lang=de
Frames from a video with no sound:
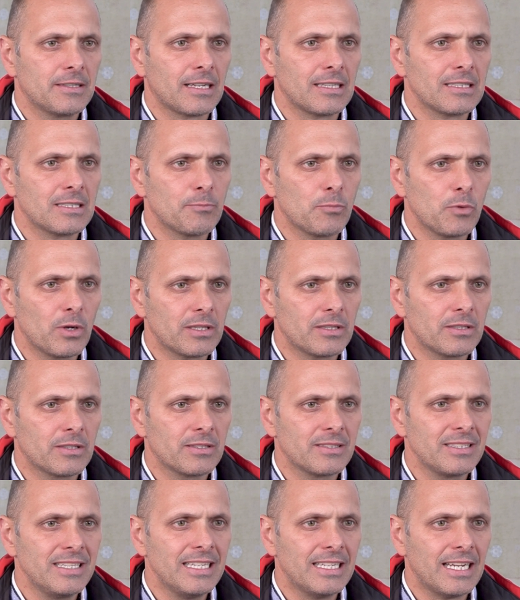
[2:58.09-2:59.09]

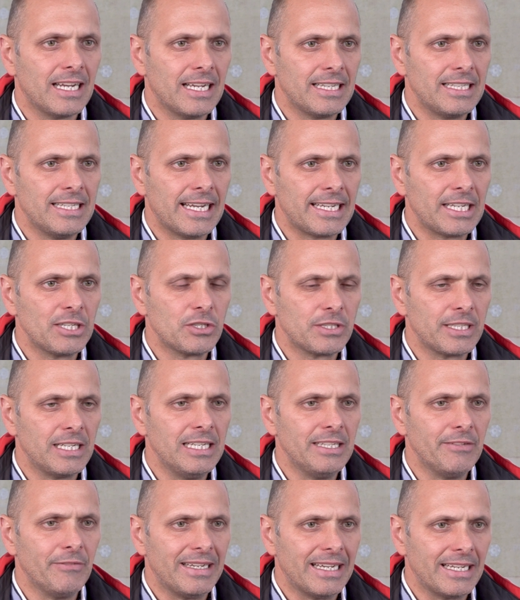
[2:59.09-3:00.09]
Transportsicherheit
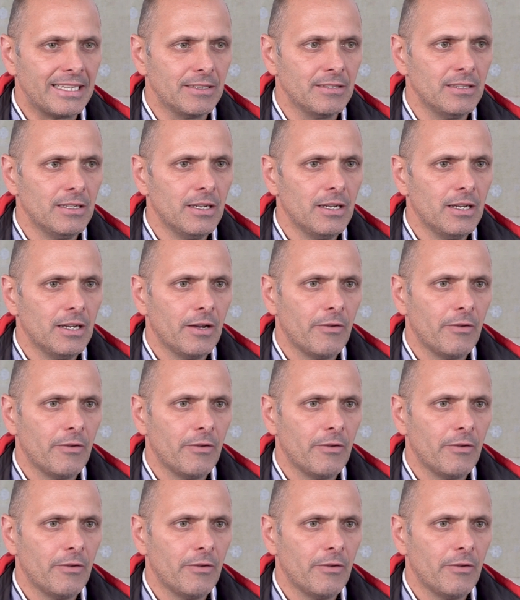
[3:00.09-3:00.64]
hergestellt werden.